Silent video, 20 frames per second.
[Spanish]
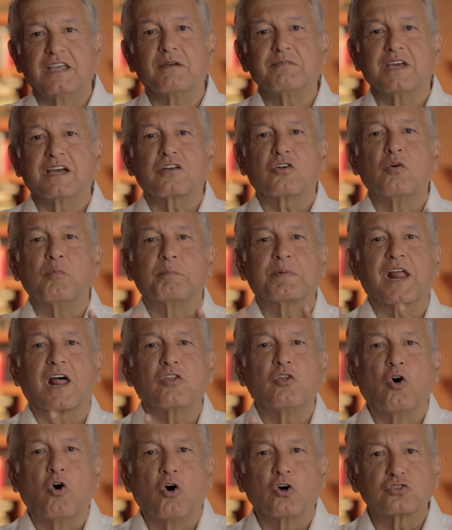habían
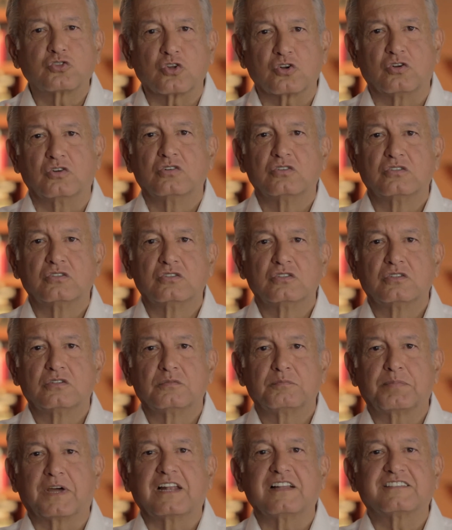comprado otro
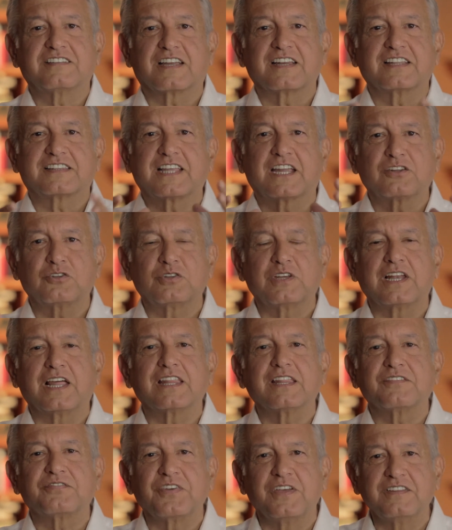para el secretario de
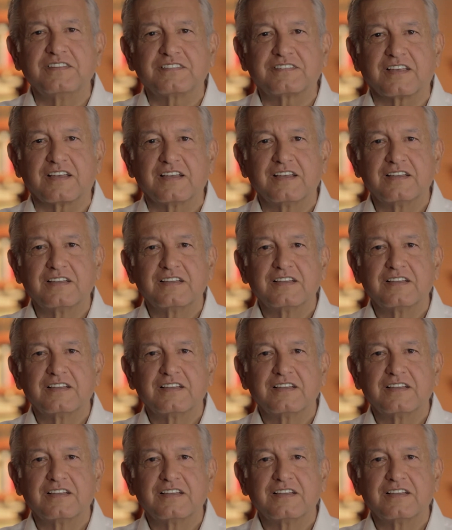la Defensa